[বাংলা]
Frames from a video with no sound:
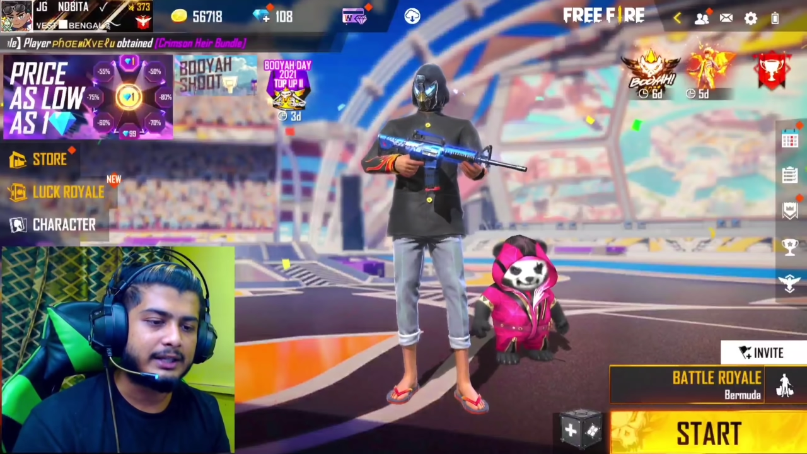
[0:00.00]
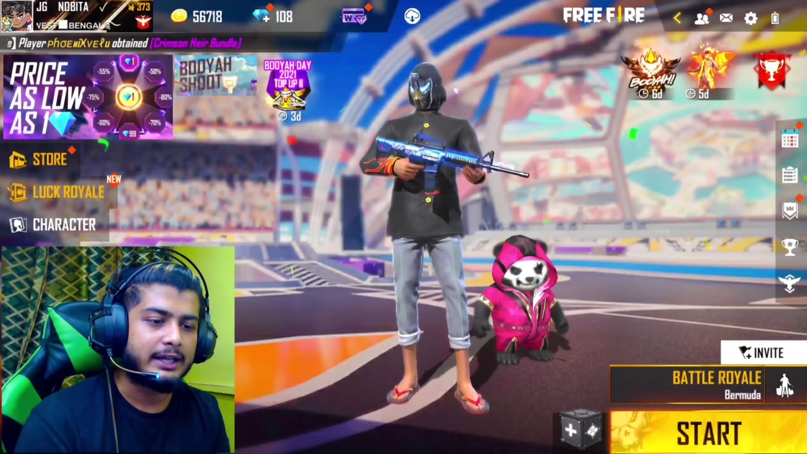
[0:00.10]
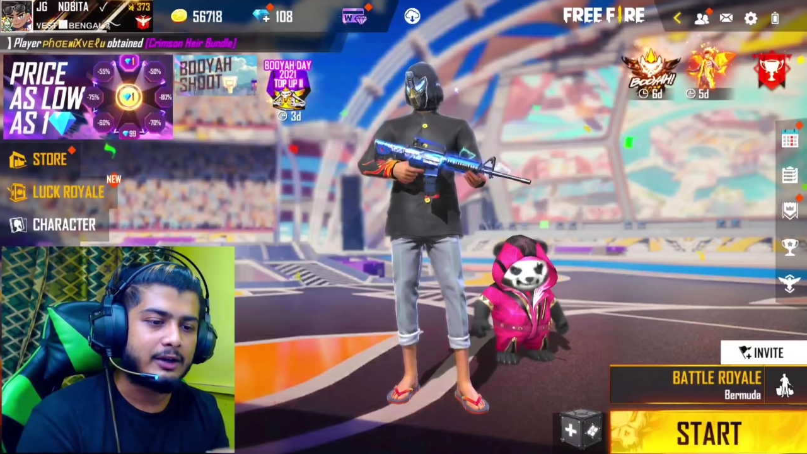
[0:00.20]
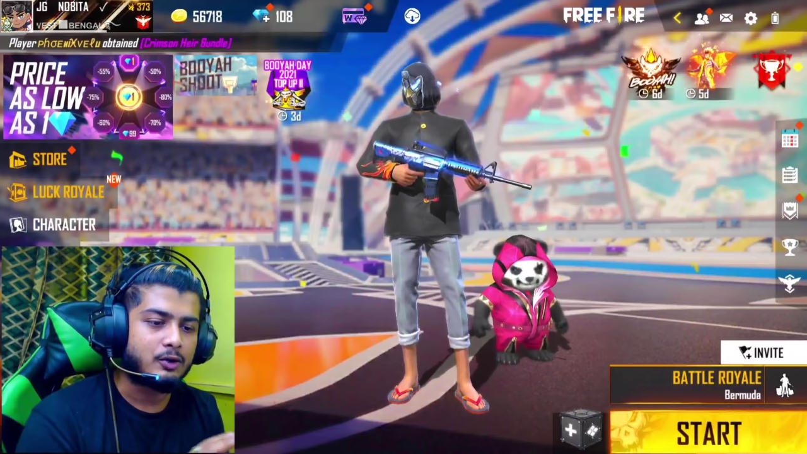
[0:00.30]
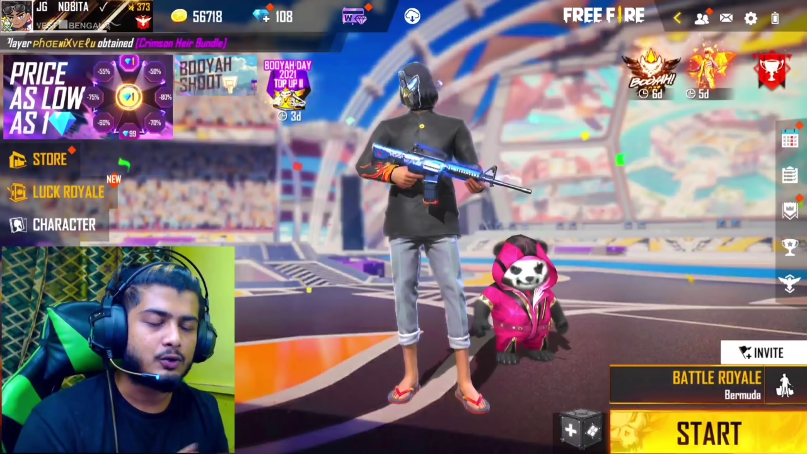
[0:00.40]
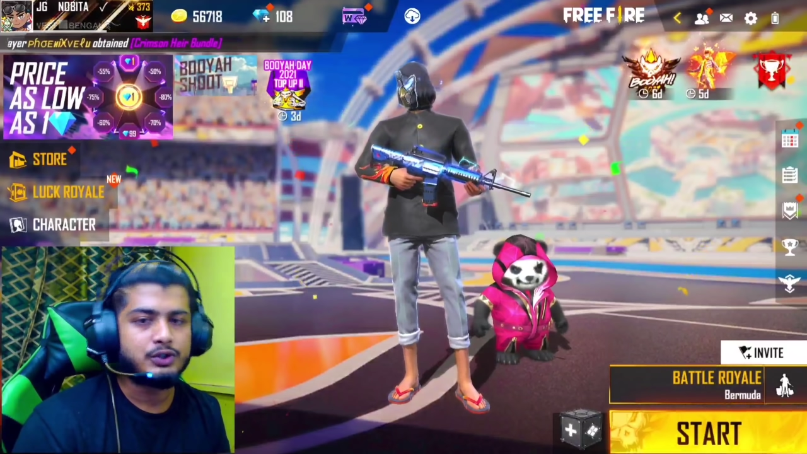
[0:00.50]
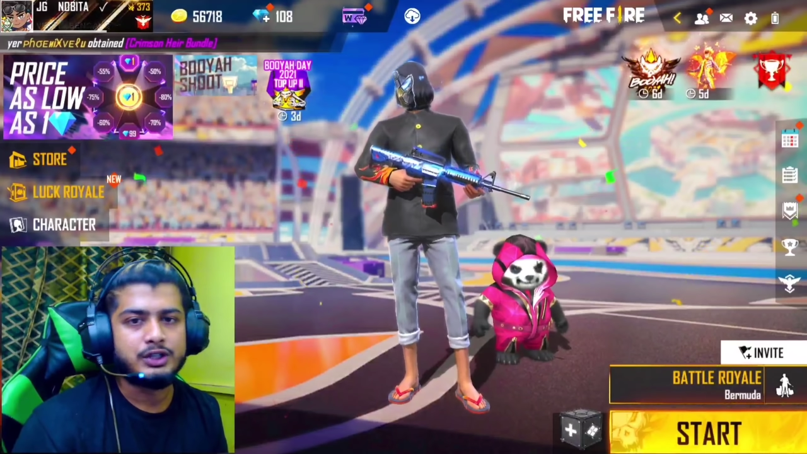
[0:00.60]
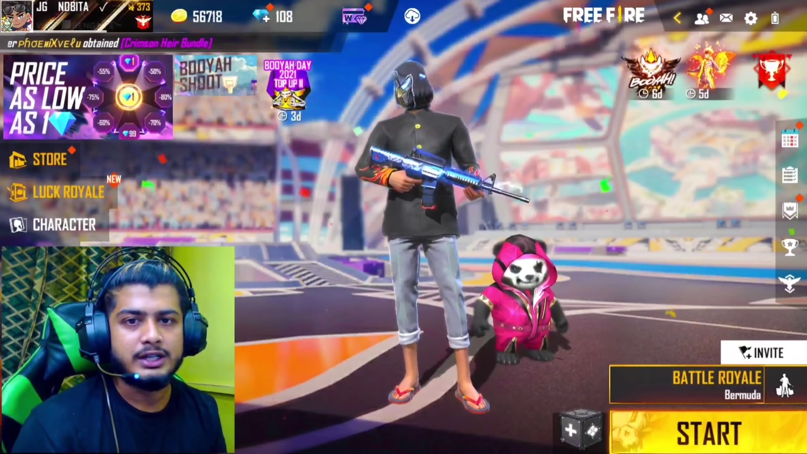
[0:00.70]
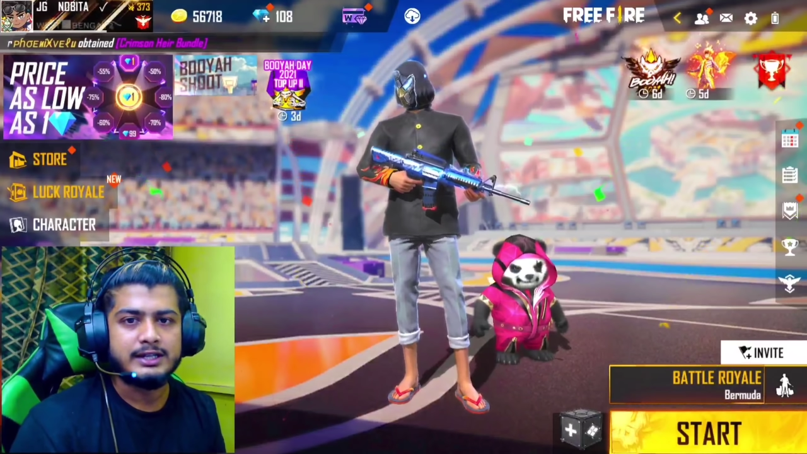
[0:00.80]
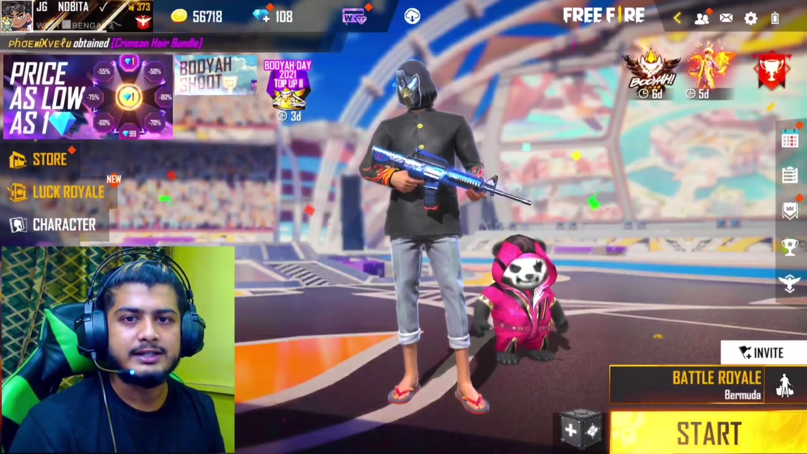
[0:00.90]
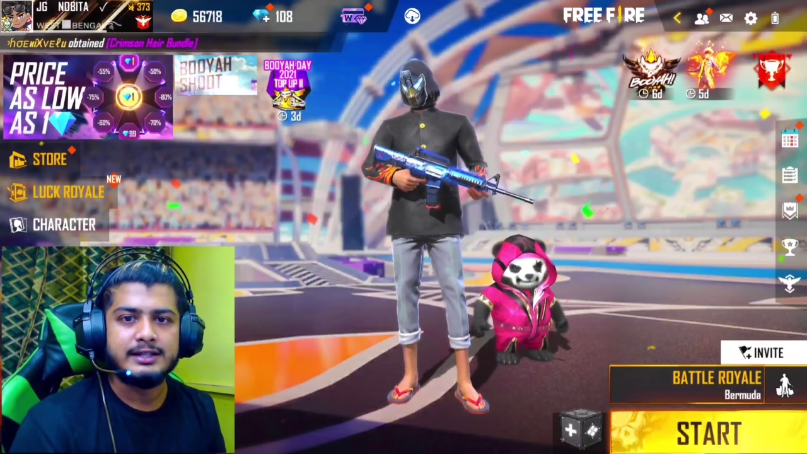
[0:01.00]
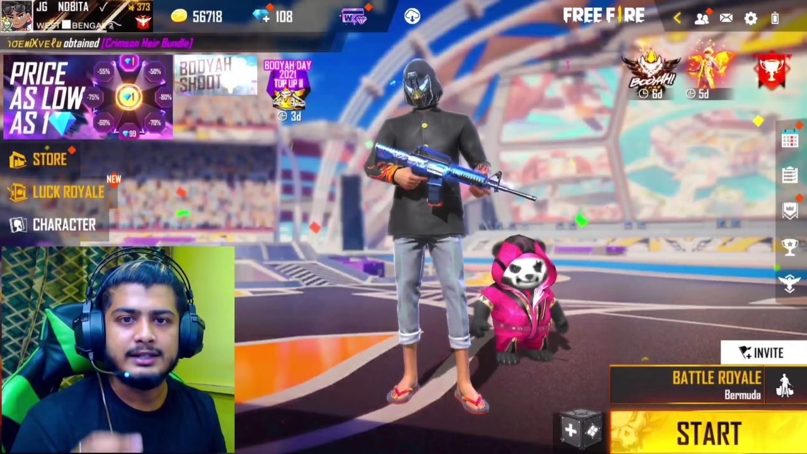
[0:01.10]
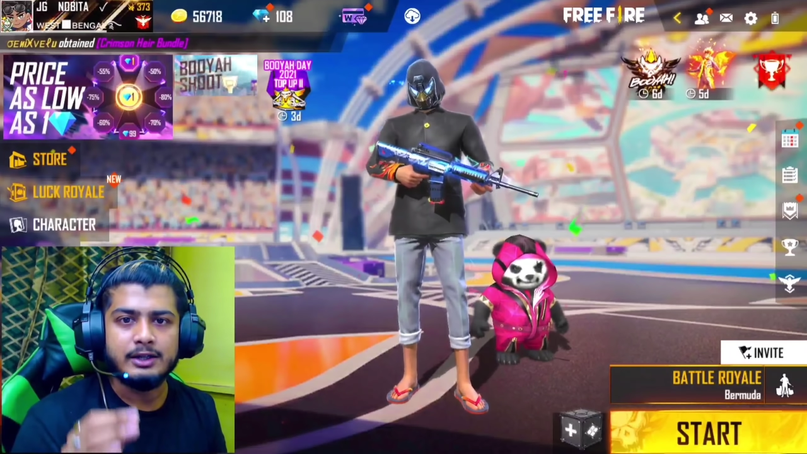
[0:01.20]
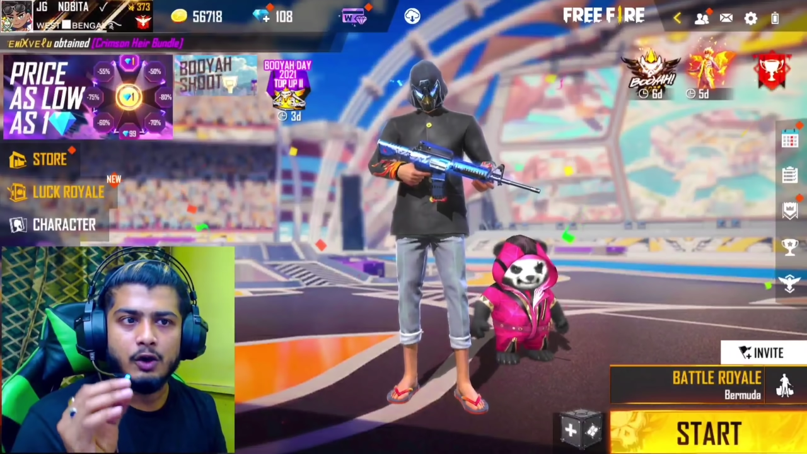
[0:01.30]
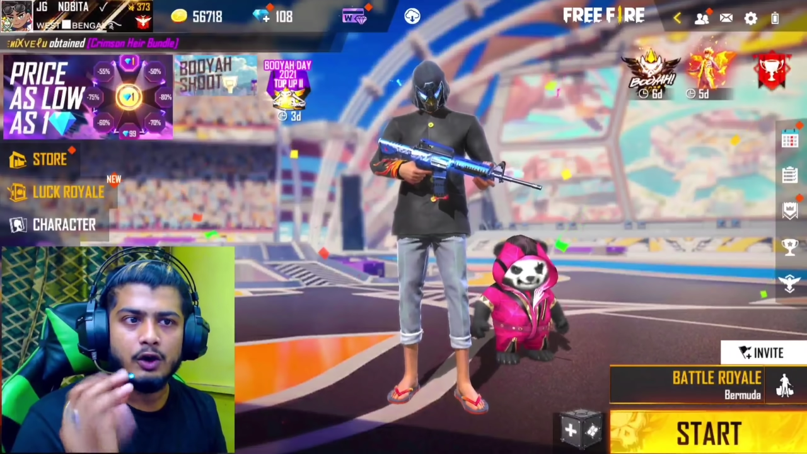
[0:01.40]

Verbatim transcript: মাথায় এখন কোশ্চেন আসছে যে